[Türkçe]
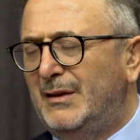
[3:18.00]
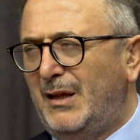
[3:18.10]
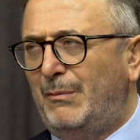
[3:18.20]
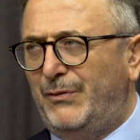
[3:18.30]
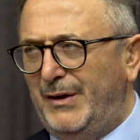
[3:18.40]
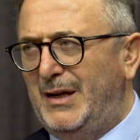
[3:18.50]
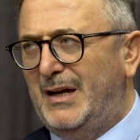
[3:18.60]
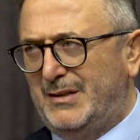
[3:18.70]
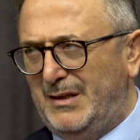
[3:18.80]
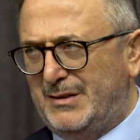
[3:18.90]
tabi fiili
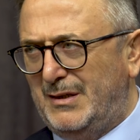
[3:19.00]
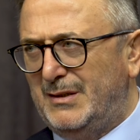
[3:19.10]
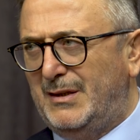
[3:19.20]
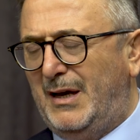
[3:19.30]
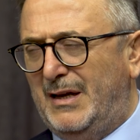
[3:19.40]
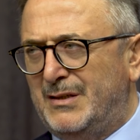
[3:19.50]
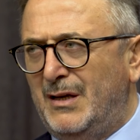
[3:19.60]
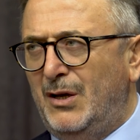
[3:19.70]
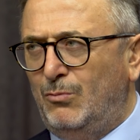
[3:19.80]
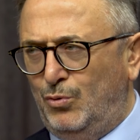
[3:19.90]
asker sayısı daha az.
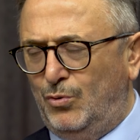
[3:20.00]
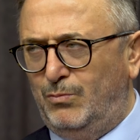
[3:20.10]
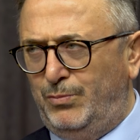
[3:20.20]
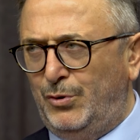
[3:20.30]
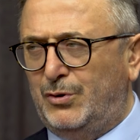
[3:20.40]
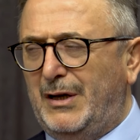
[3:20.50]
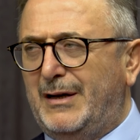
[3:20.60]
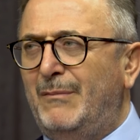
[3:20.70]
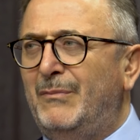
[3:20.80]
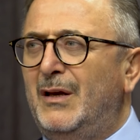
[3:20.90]
Bu büyük
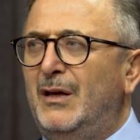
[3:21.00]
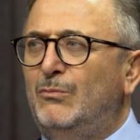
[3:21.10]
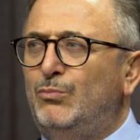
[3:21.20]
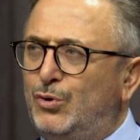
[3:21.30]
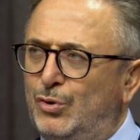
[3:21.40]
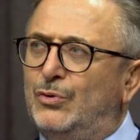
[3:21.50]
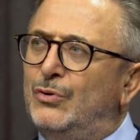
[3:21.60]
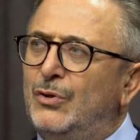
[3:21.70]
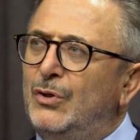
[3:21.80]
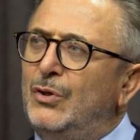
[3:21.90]
rakam bütün
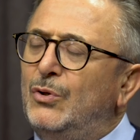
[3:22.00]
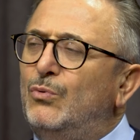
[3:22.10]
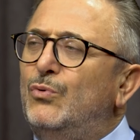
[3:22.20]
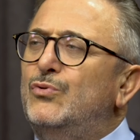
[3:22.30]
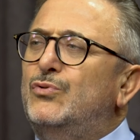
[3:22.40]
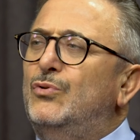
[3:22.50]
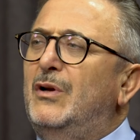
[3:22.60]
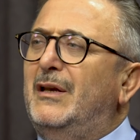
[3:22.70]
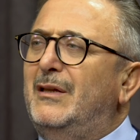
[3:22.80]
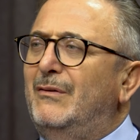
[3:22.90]
Genellikle